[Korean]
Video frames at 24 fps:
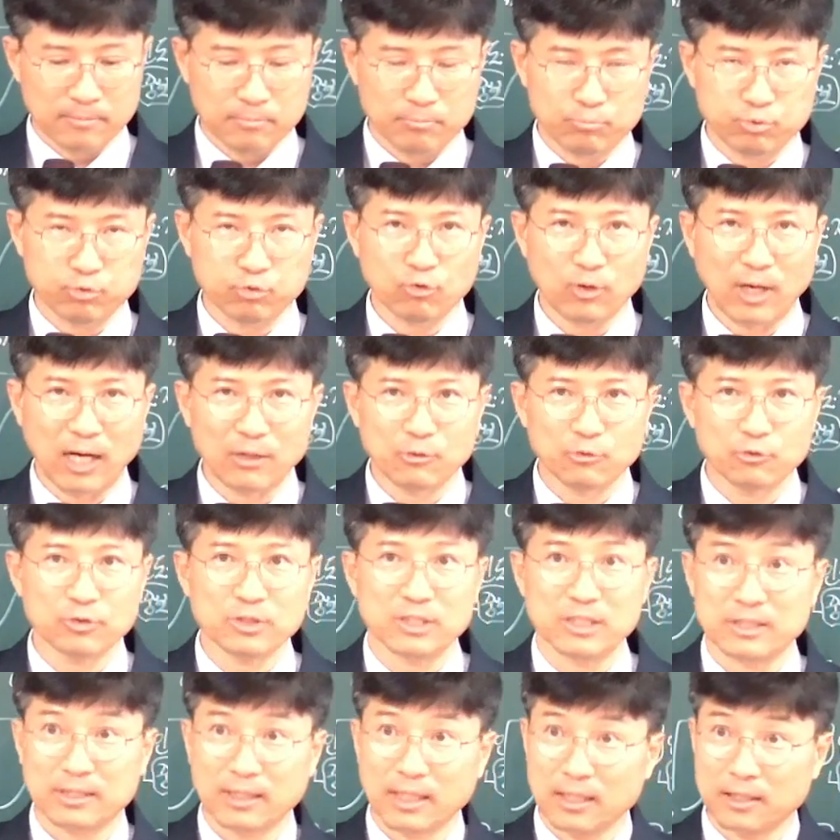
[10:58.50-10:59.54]
북왕국
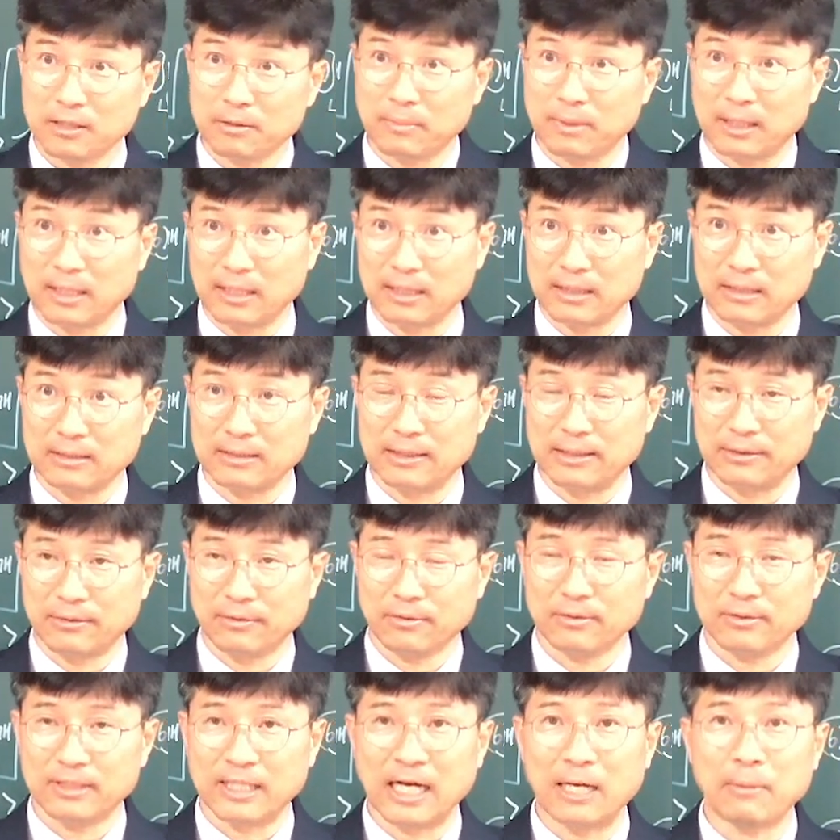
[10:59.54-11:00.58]
이스라엘을 말하는 거예요.
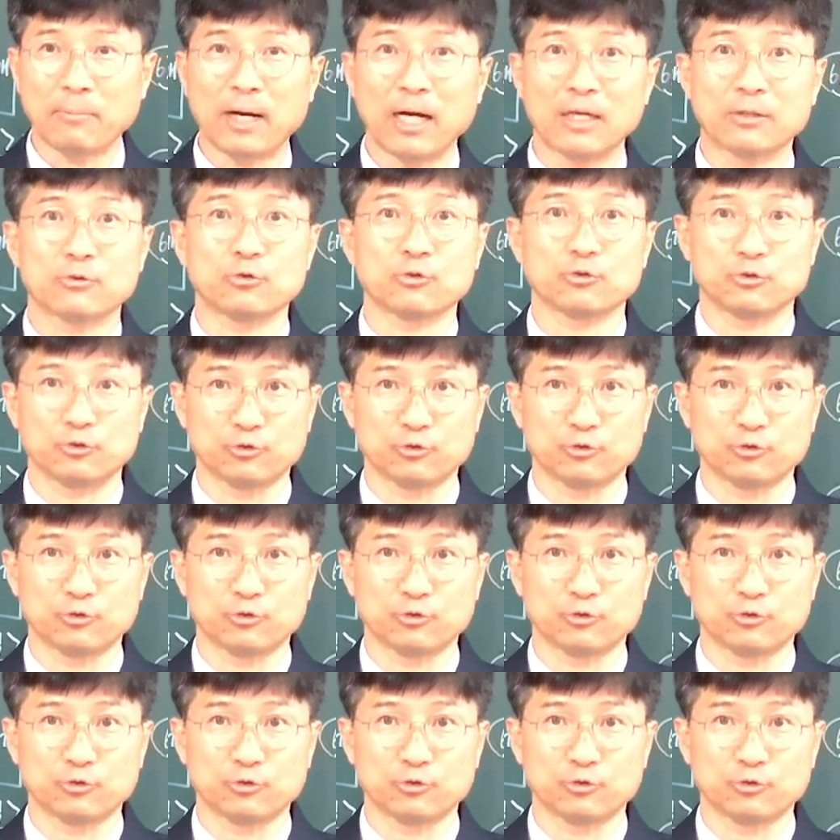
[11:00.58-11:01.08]
남왕국